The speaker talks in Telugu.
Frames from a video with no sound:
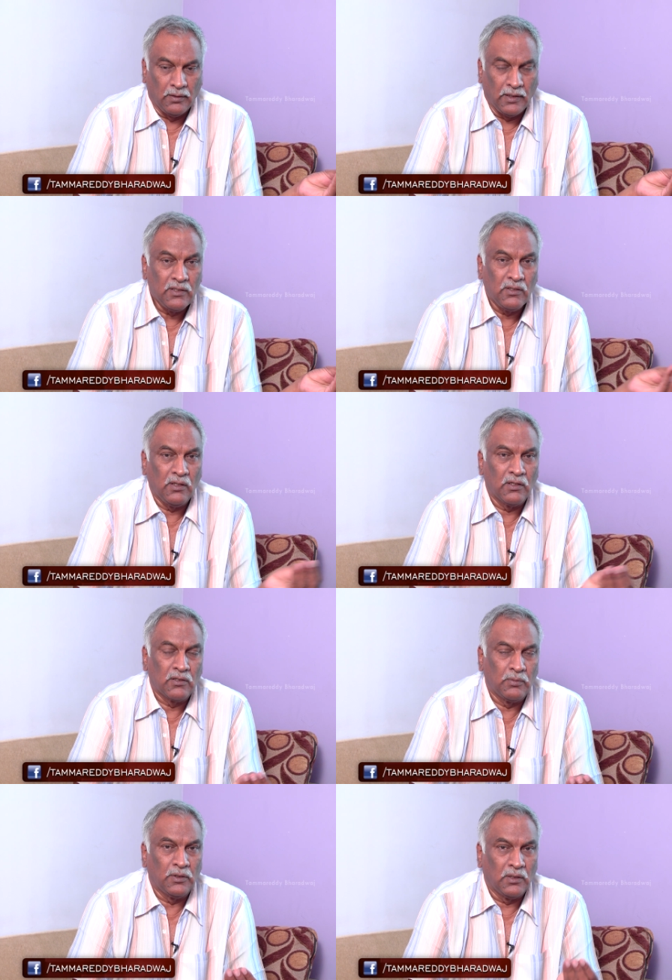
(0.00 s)

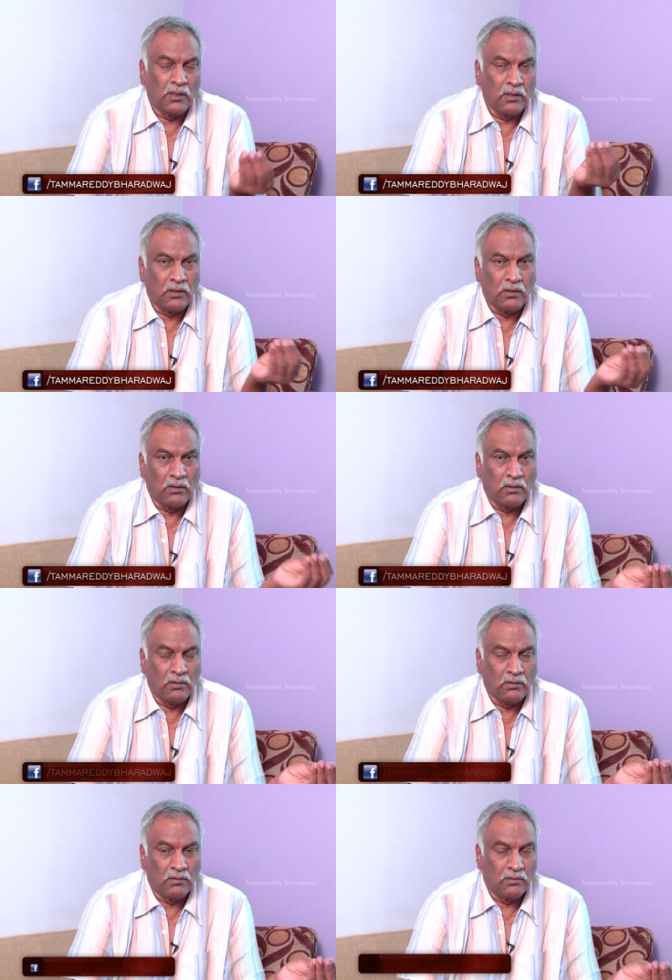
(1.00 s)
నైజీరియన్స్ మీద
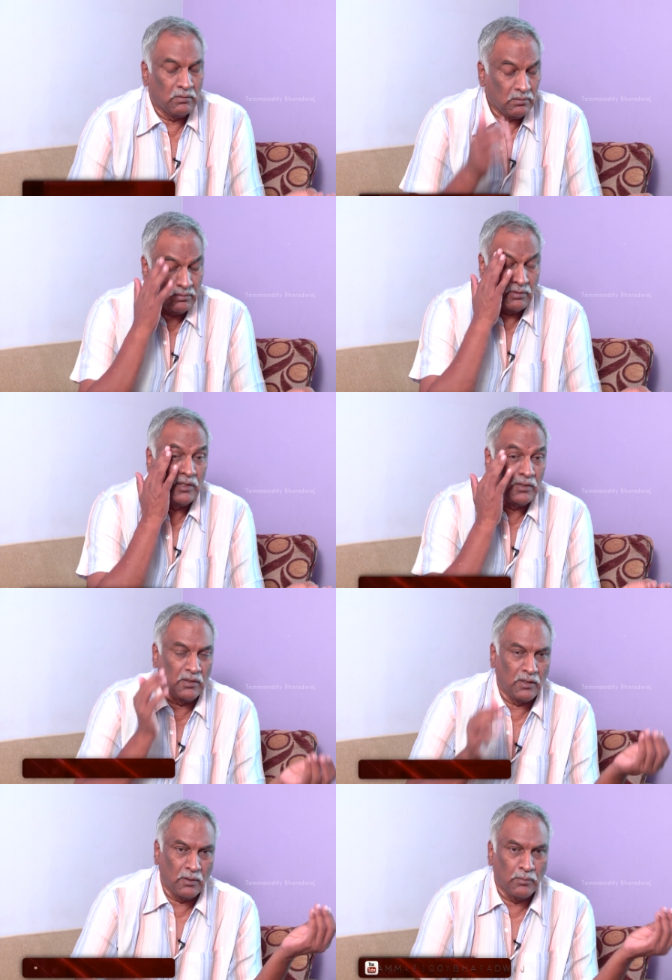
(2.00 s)

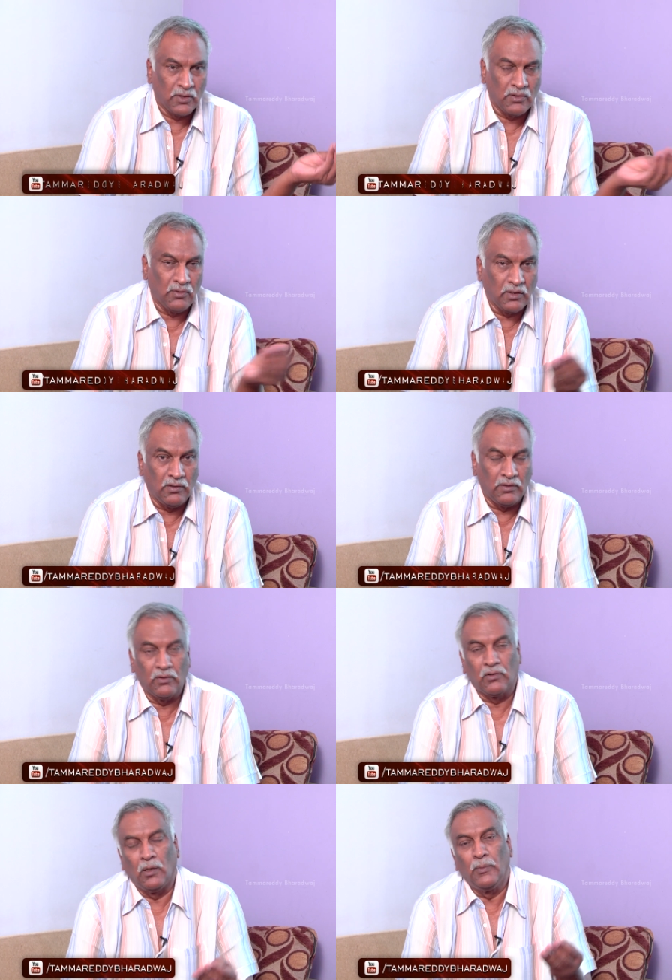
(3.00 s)
నైజీరియన్ ఎంబసీ వాళ్ళు
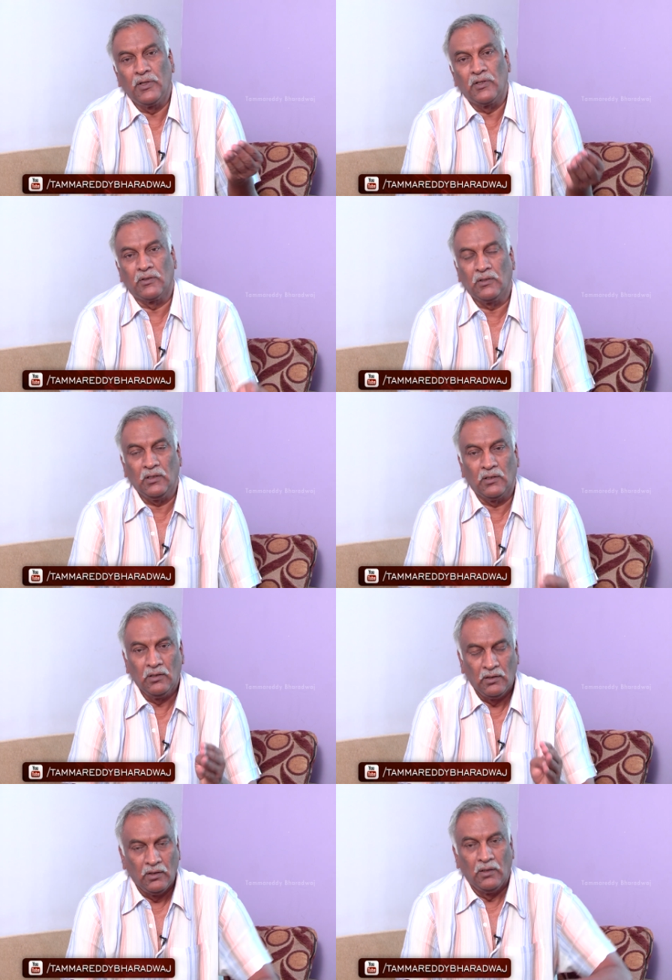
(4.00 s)
ఏదో కామెంట్ చేస్తే
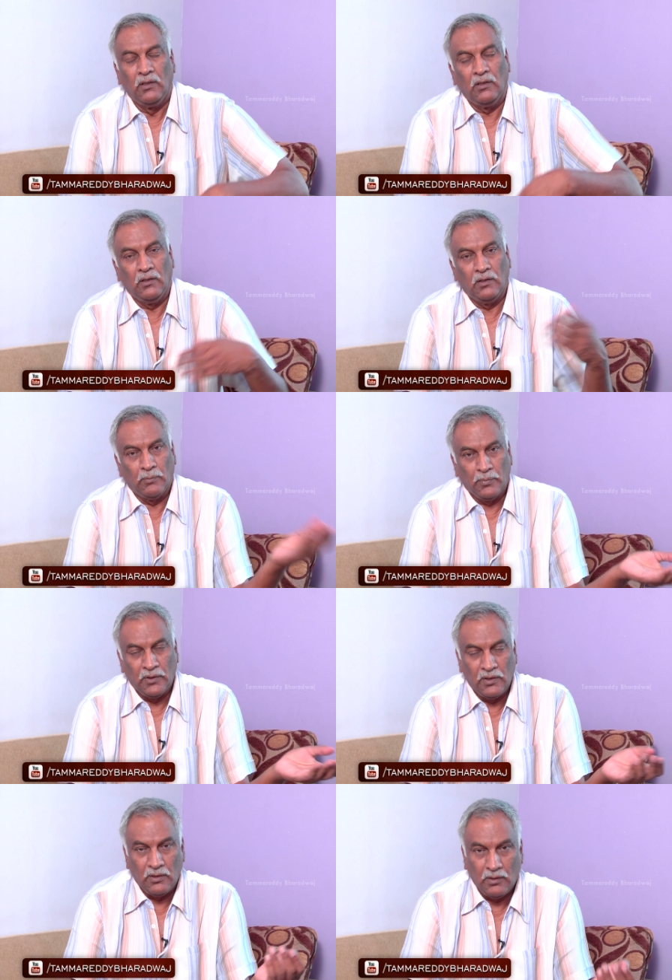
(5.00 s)
ఈ ఎంపీ
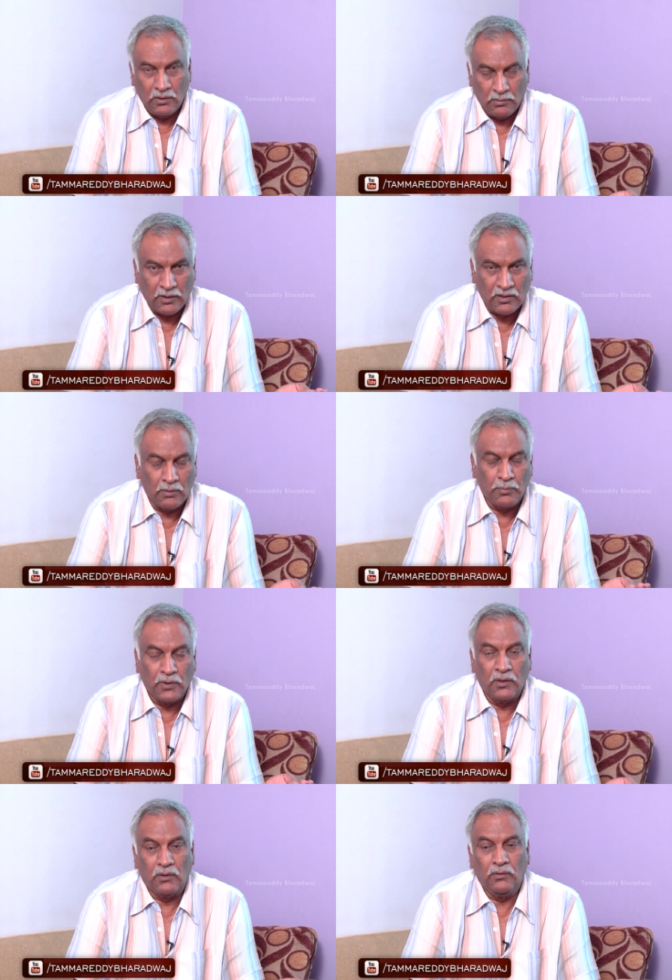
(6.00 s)
ఎక్స్ ఎంపీ
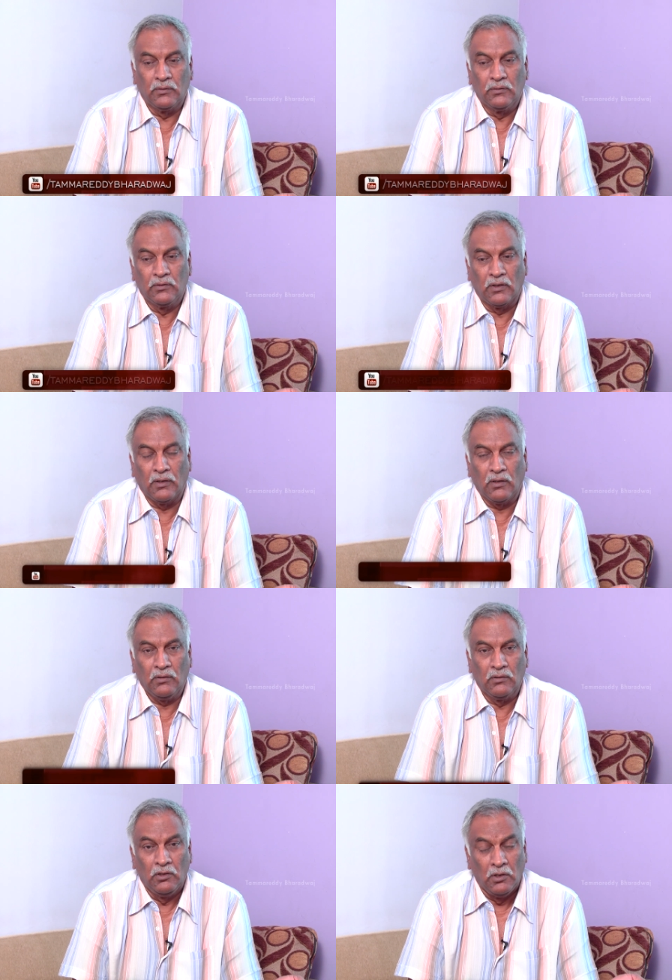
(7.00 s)
గారు
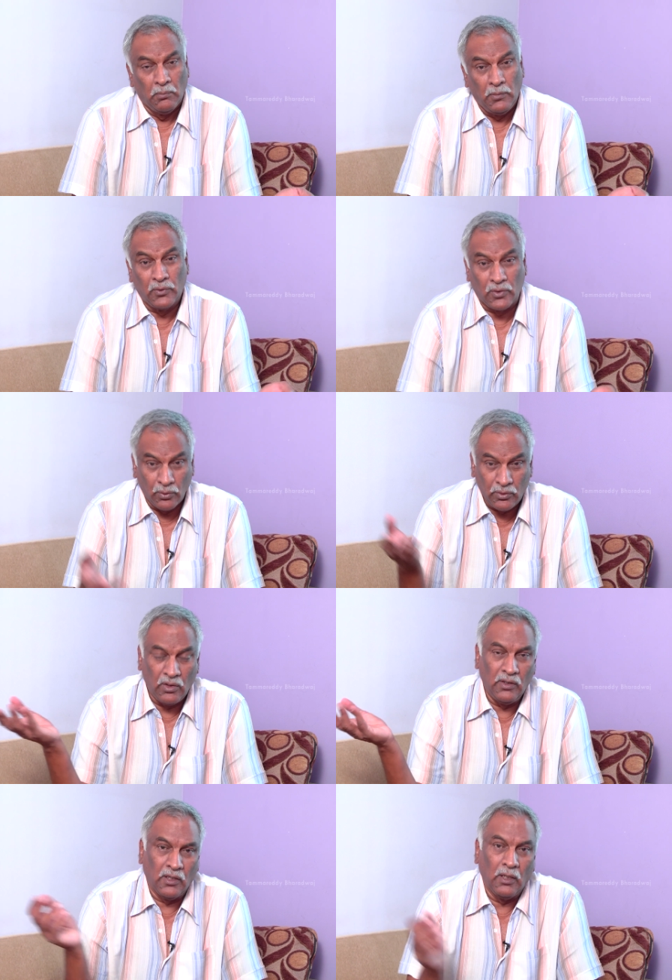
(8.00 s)
అన్నారు మేము సౌత్
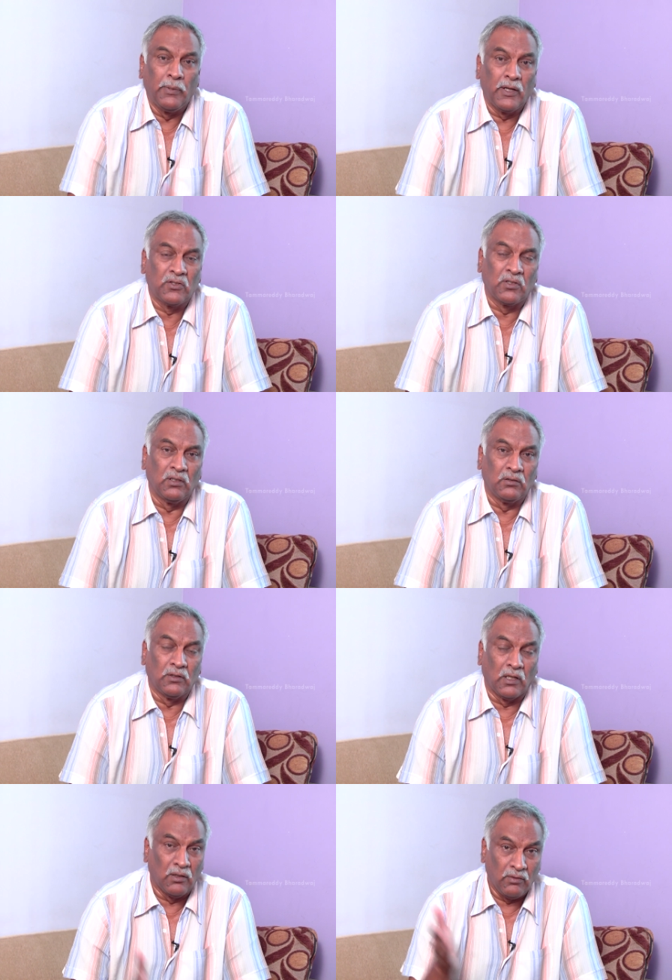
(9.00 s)
ఇండియానే భరిస్తున్నాము
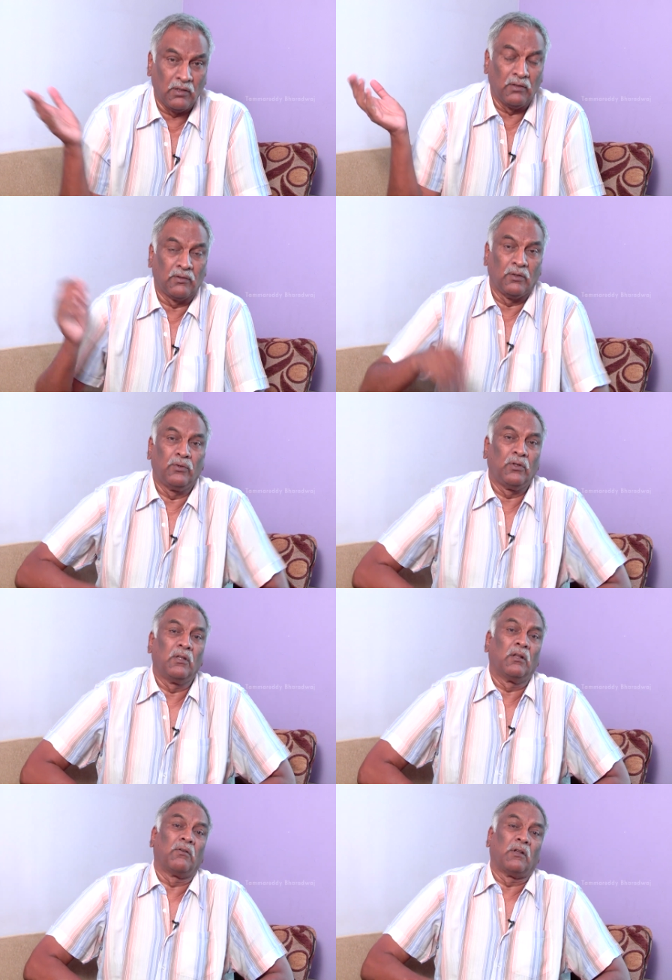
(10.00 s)
నల్లవాళ్ళు సౌత్
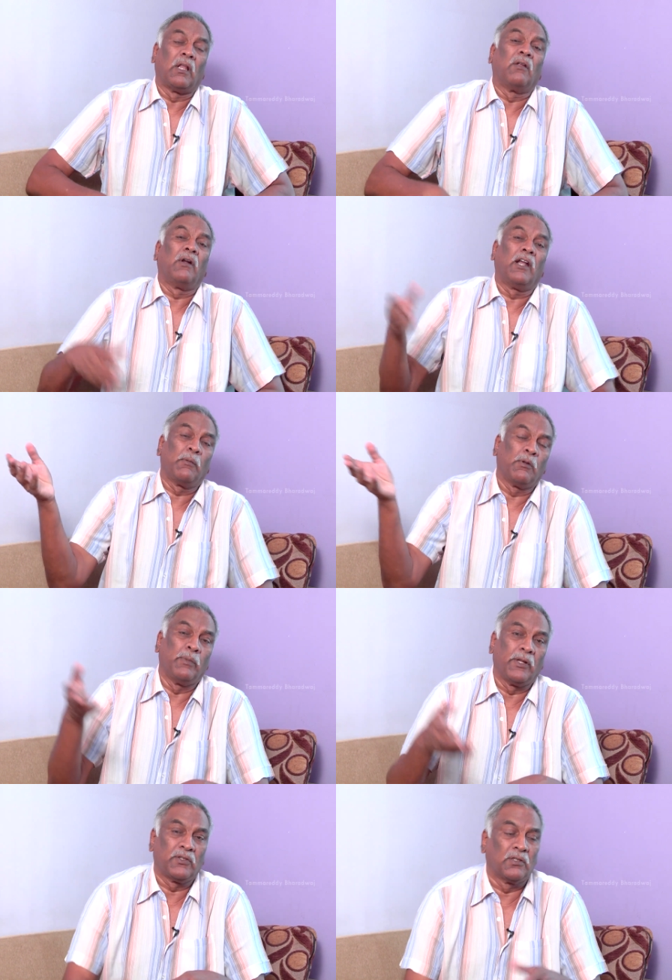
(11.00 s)
ఇండియాలో నల్లవాళ్ళనే మేము
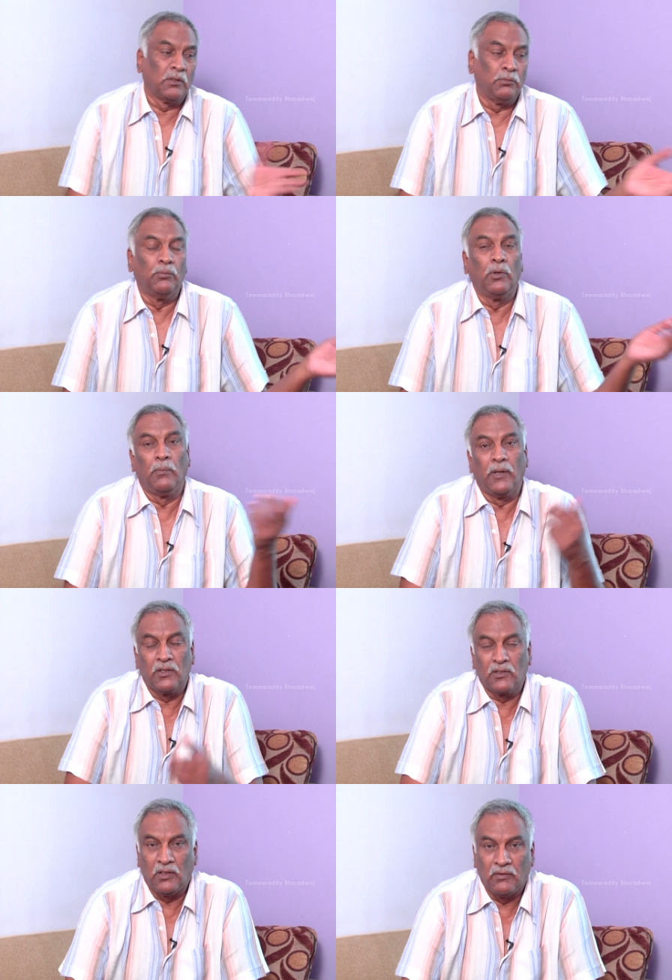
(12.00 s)
భరిస్తున్నాం మిమ్మల్ని
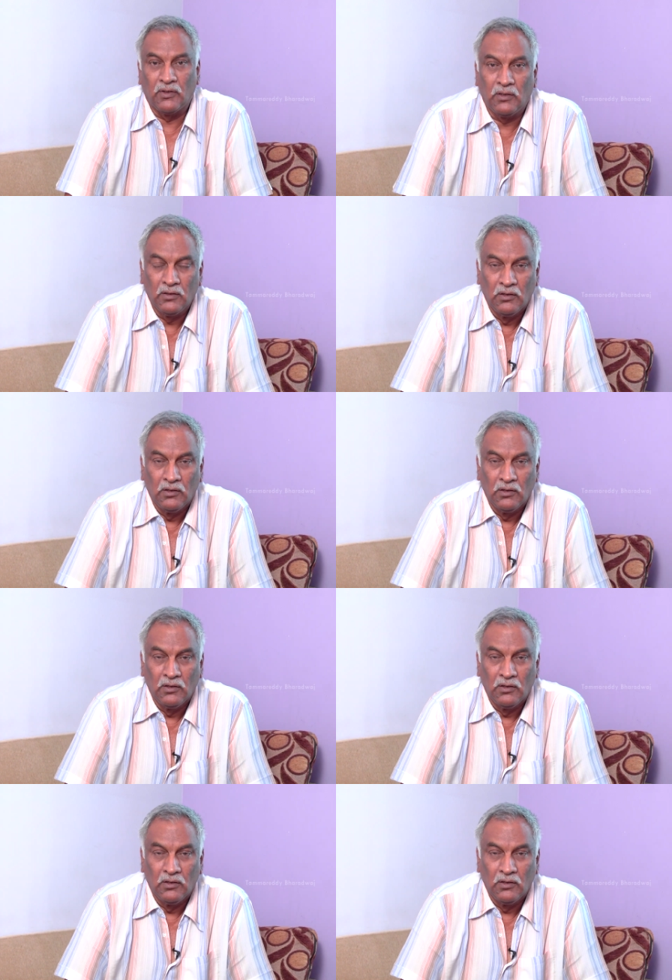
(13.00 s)
భరించలేమా